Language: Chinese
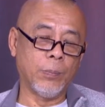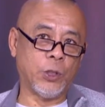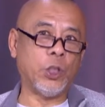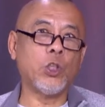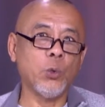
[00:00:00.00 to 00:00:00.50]

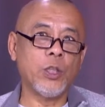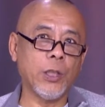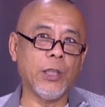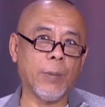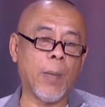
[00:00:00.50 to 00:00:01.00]
集中
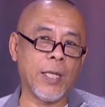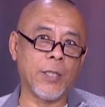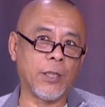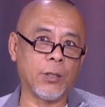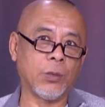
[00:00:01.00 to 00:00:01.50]
精力把
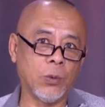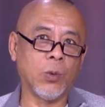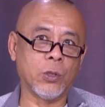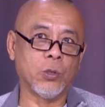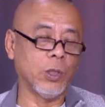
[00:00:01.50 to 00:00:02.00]
自己的生
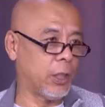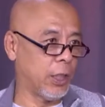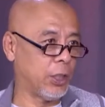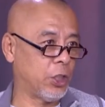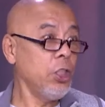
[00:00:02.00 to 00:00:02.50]
活做
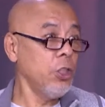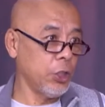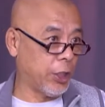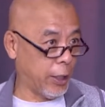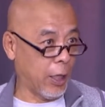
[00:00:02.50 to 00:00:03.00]
得精
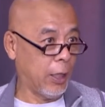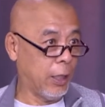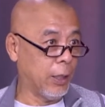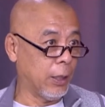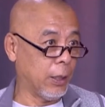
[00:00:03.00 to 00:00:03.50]
致一点，
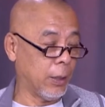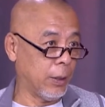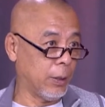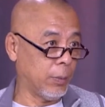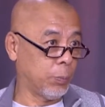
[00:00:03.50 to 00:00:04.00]

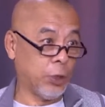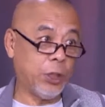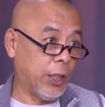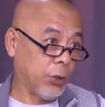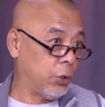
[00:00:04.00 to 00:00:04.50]
呃，不一
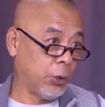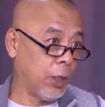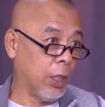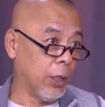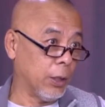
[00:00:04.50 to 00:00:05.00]
定
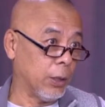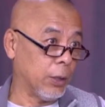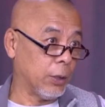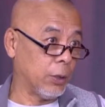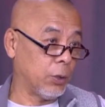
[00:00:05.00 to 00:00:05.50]
去呃
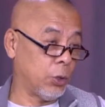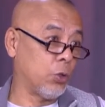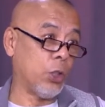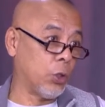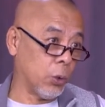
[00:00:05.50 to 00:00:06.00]
去
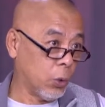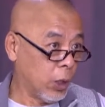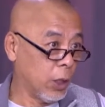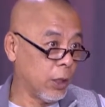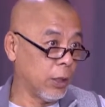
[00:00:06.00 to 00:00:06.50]
追求，
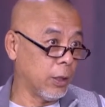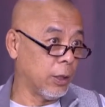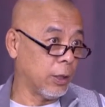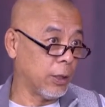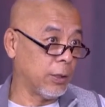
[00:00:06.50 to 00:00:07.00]

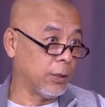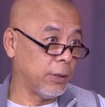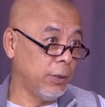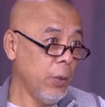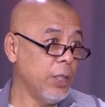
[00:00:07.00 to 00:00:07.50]
呃。
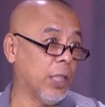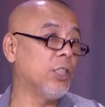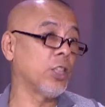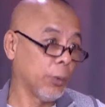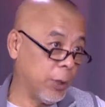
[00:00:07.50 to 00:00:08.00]
因为人
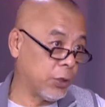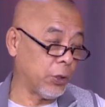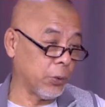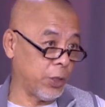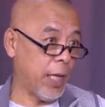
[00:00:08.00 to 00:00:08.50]
的生命
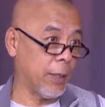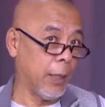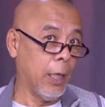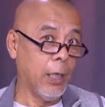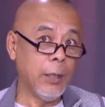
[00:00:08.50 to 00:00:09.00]
是有限的，
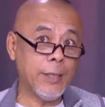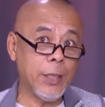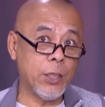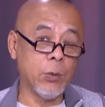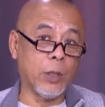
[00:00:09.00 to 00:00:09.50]
那
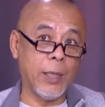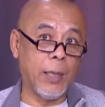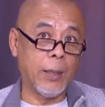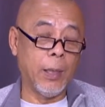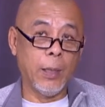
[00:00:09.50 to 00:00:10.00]
这次我
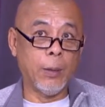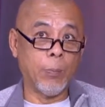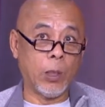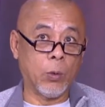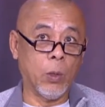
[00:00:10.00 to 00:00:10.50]
在
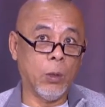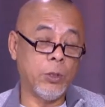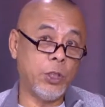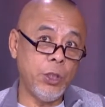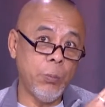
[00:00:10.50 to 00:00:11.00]
美国西